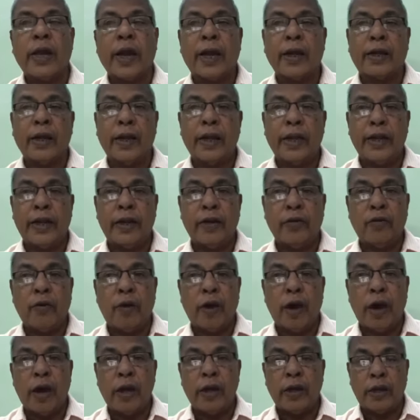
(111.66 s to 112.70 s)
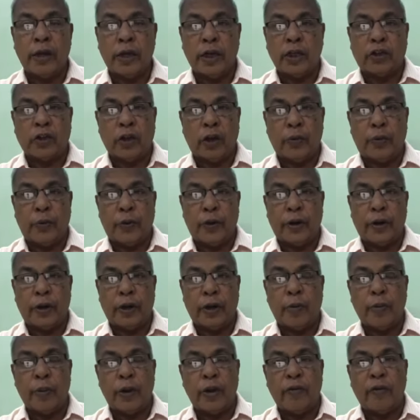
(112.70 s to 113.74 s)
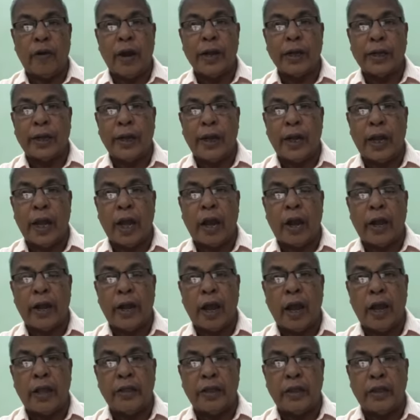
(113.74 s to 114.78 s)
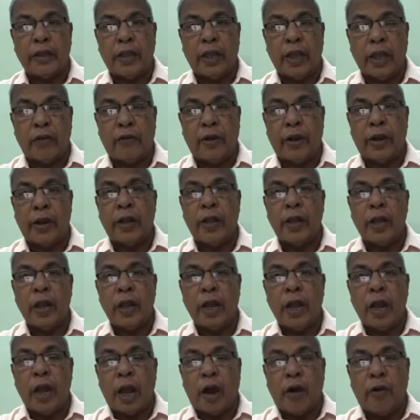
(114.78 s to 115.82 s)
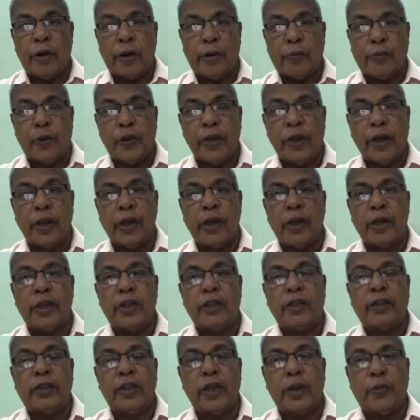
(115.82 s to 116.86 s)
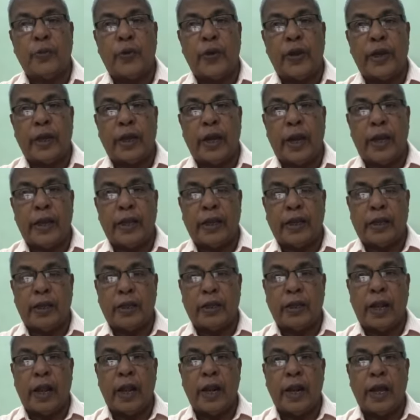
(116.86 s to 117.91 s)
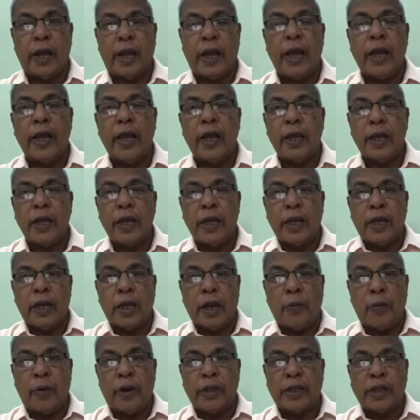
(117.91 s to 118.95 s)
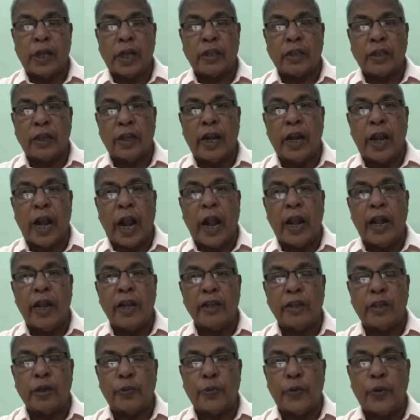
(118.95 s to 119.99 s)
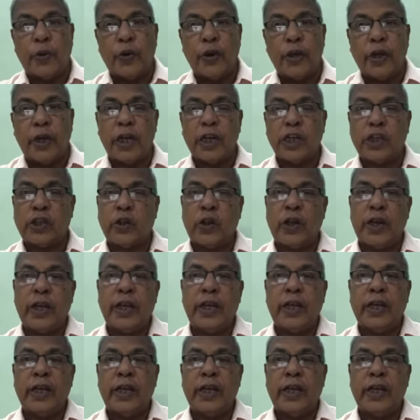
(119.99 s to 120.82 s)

கட்டளையிடுவார் என்று சொல்லப்பட்டிருக்கு நம்முடைய வாழ்க்கையில அனாதி தேவன் அவருடைய புயங்கள் நித்திய புயங்களாக இருக்கிறதுனால நம்முடைய சத்துருக்களை அழித்து போடு என்று சொல்லி